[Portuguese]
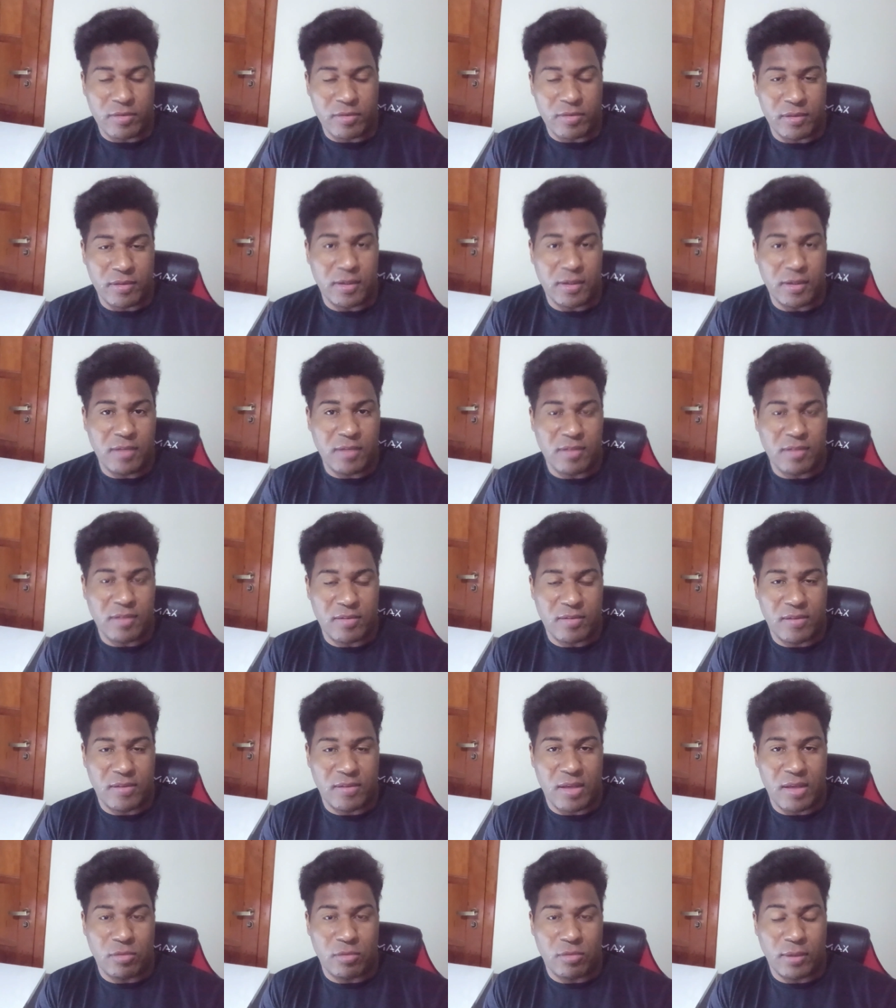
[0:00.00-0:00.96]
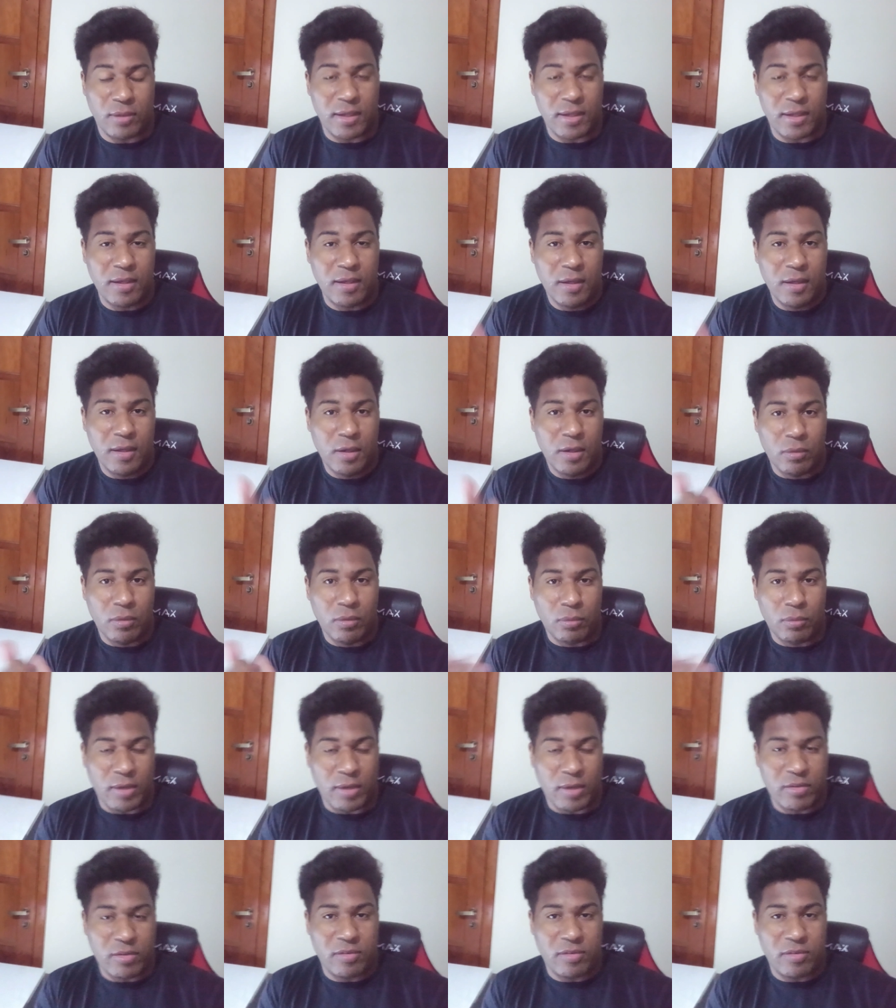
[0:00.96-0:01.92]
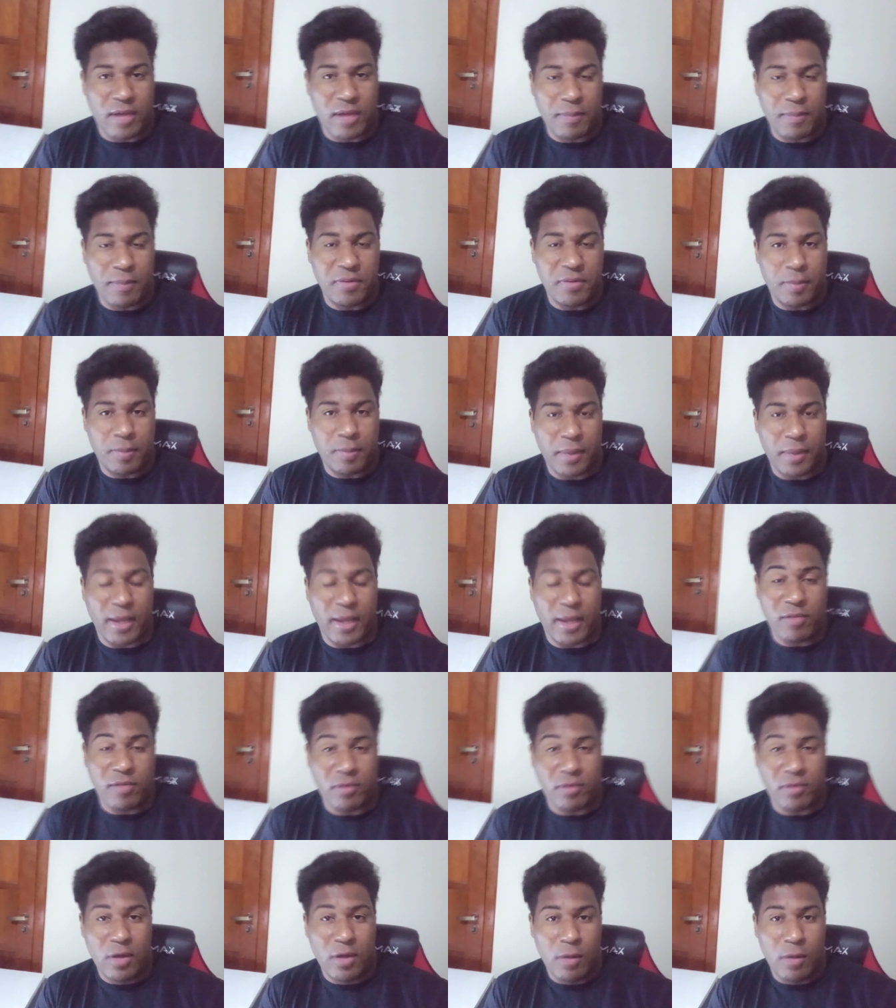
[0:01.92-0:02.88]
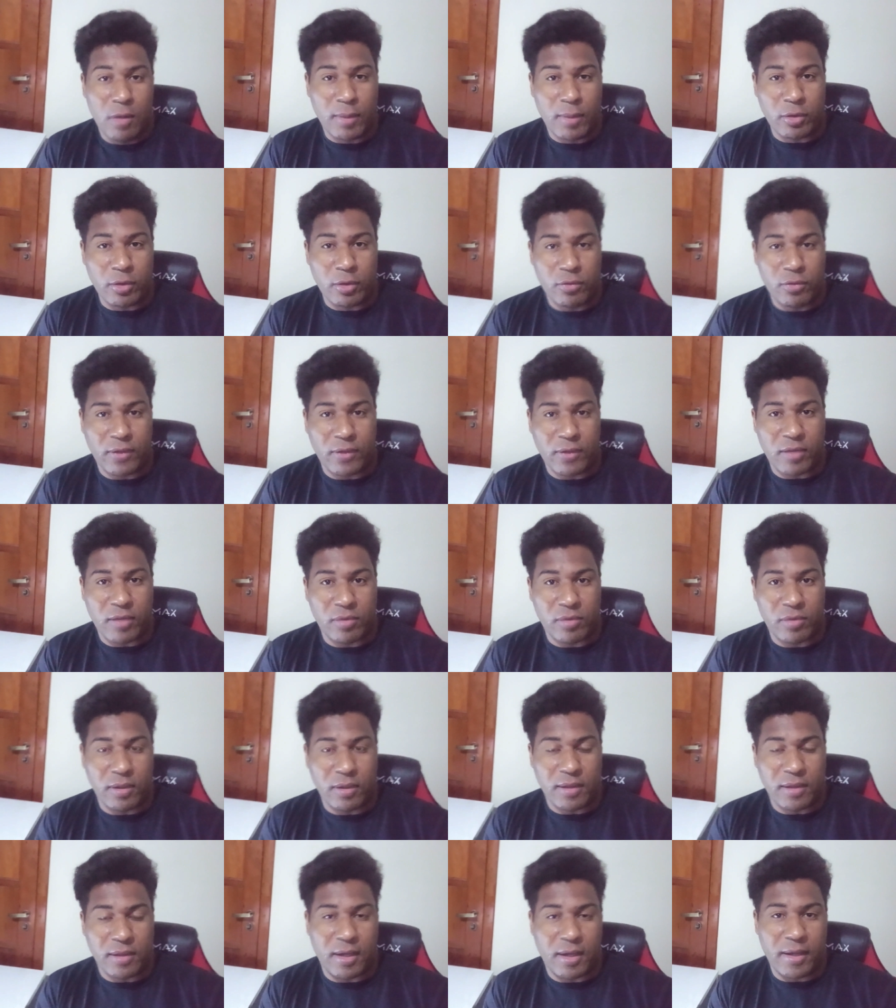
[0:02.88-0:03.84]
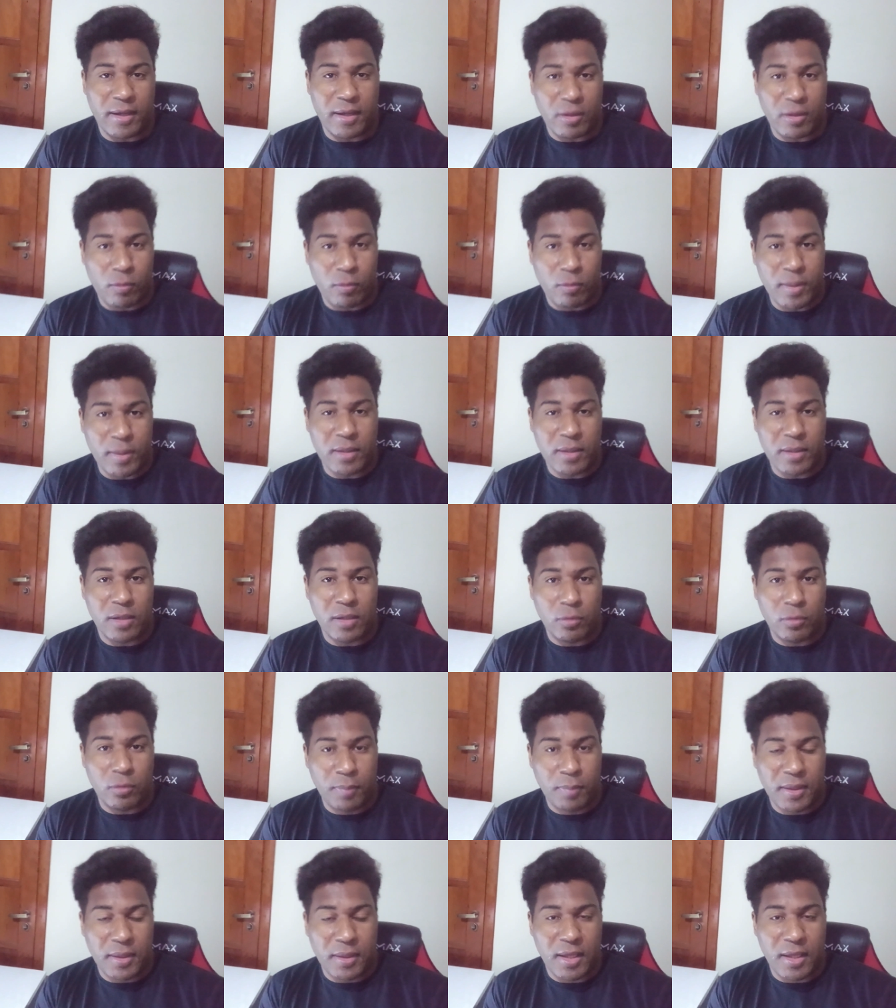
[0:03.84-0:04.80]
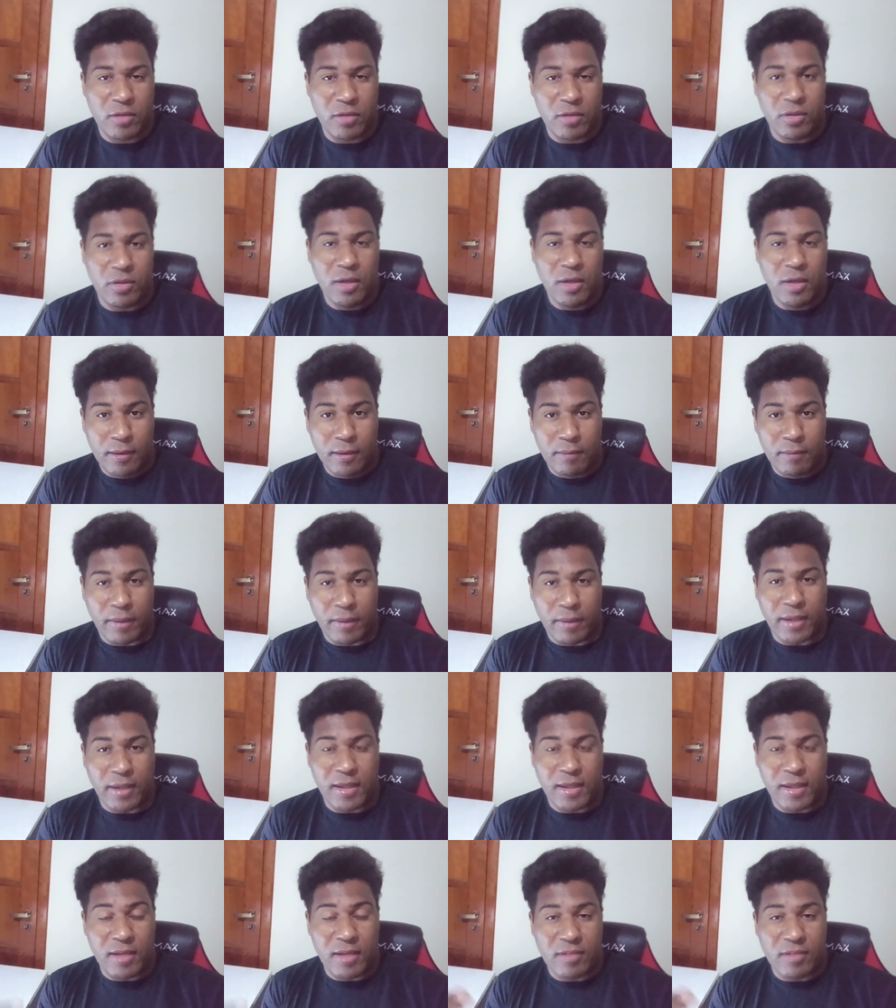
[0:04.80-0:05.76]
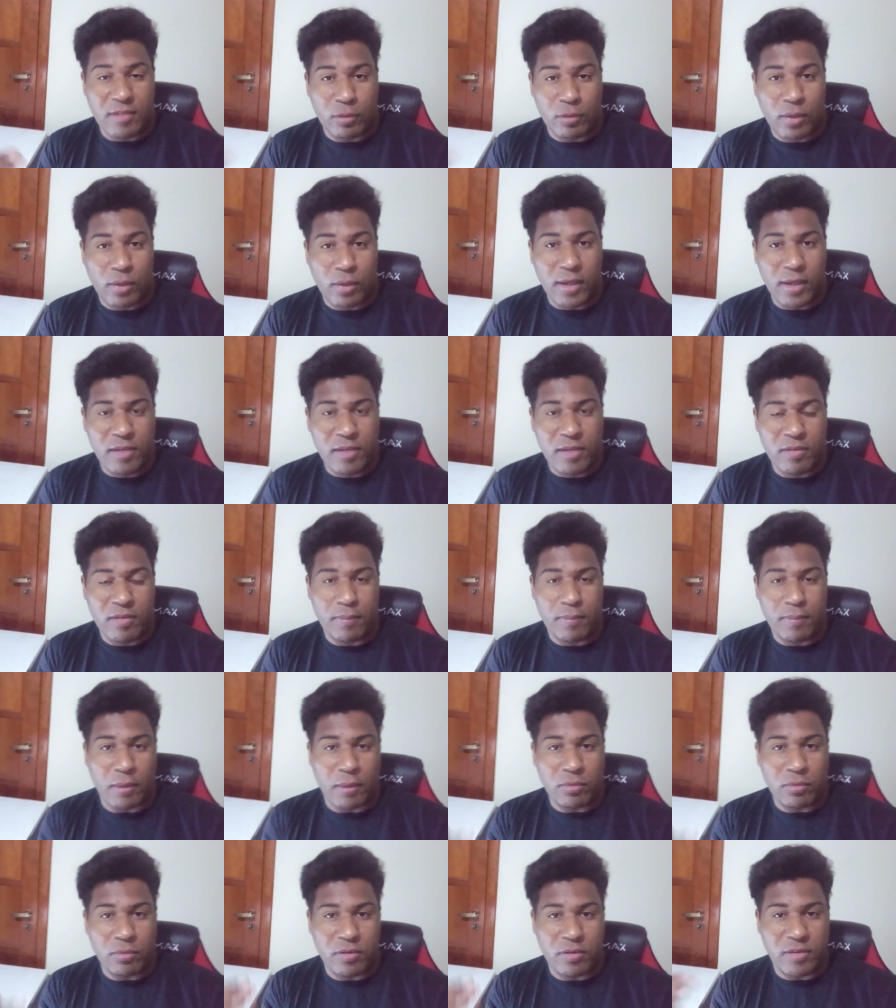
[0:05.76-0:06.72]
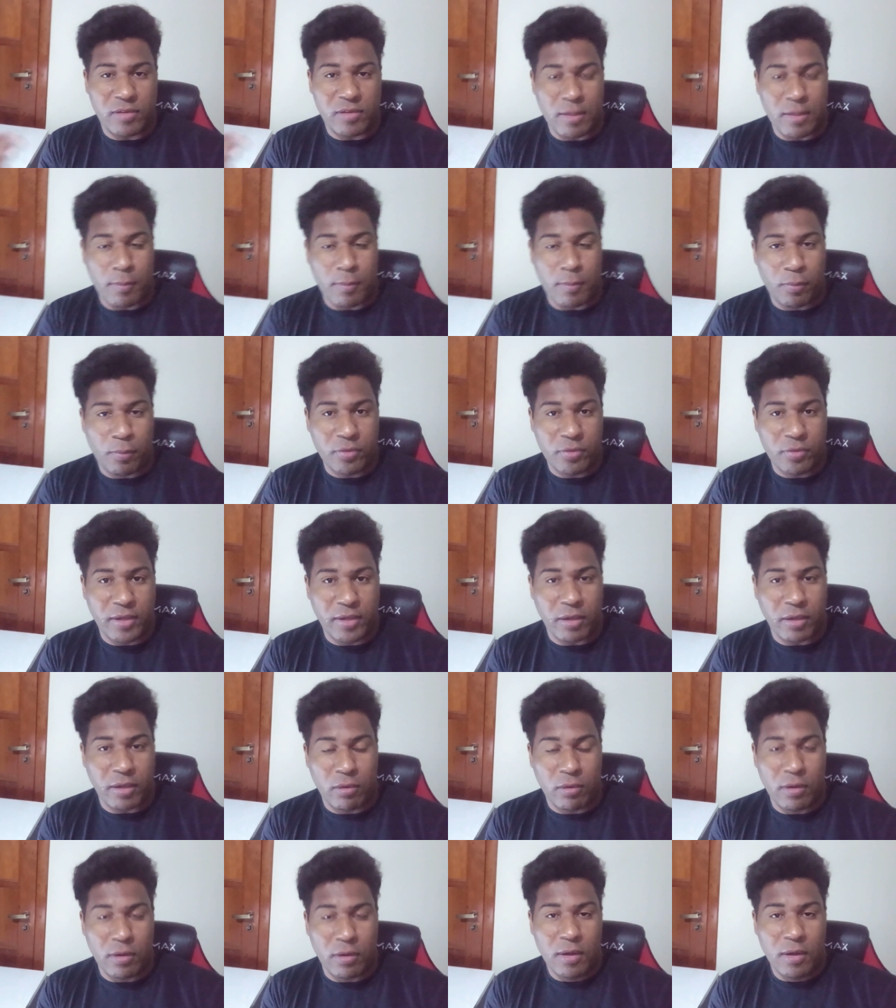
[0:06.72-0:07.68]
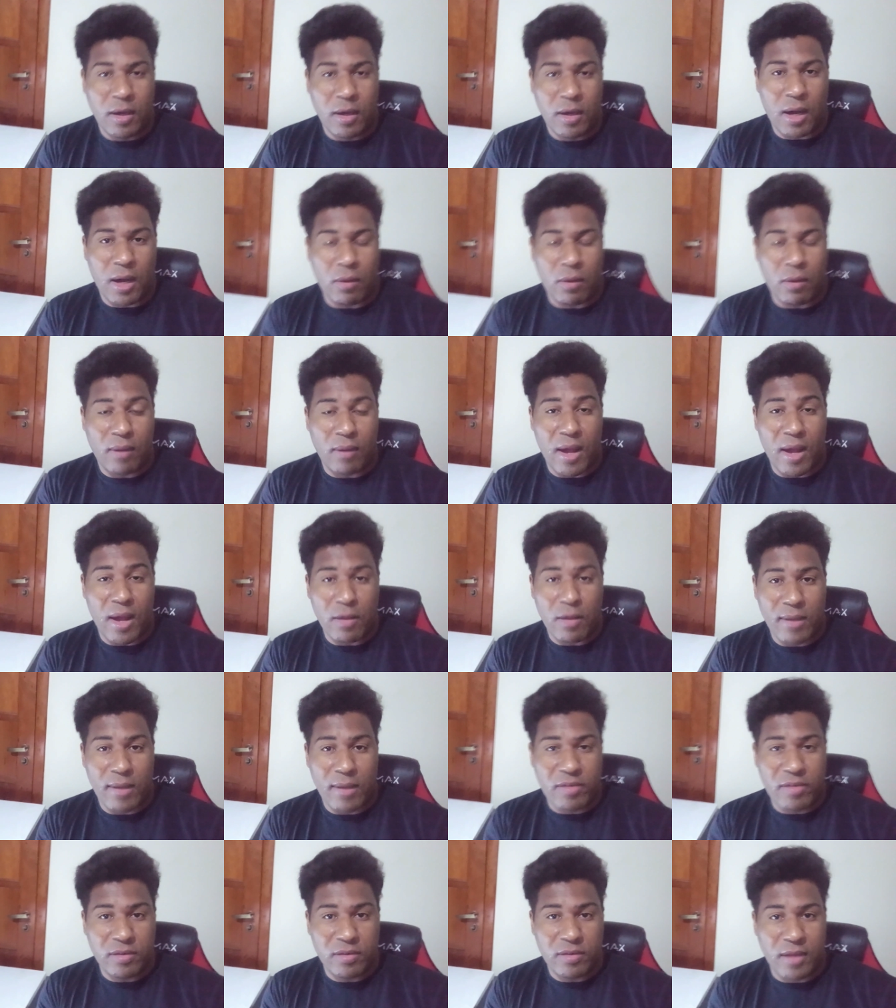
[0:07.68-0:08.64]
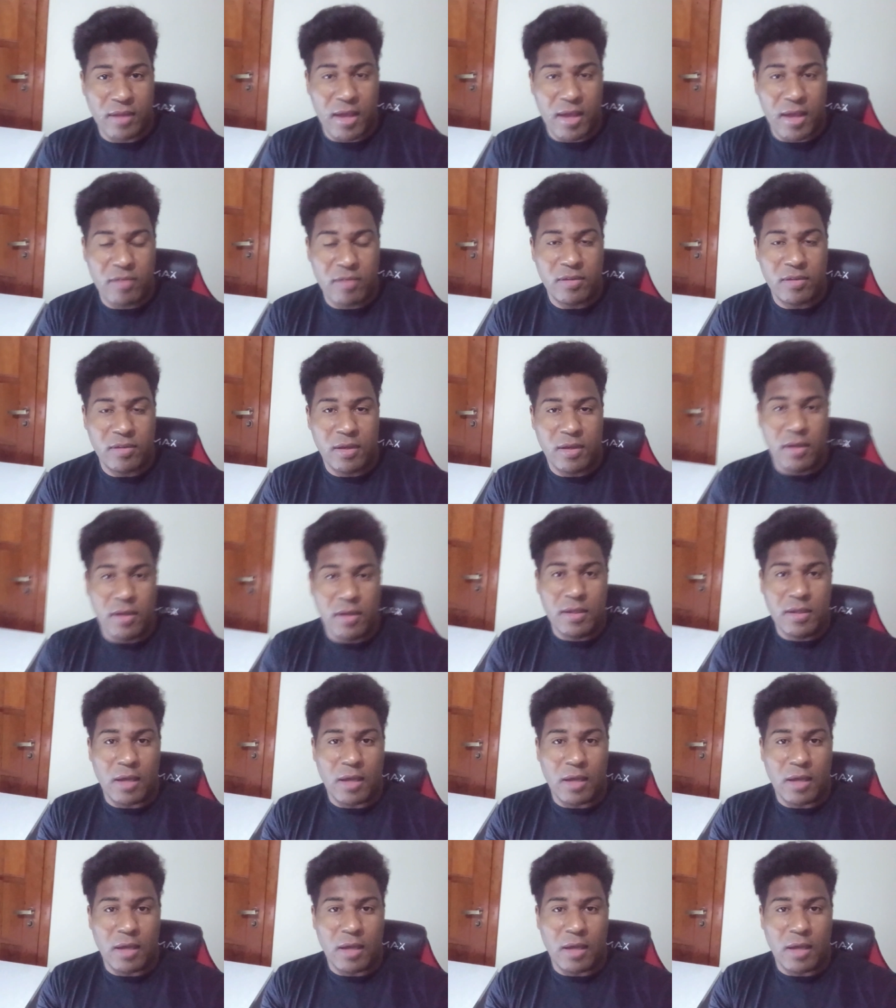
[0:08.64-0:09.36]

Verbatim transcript: Assim que eles acessam aí o WhatsApp, já aparece uma notificação na tela recomendando o update para que eles atualizem para um sistema posterior ao iOS 10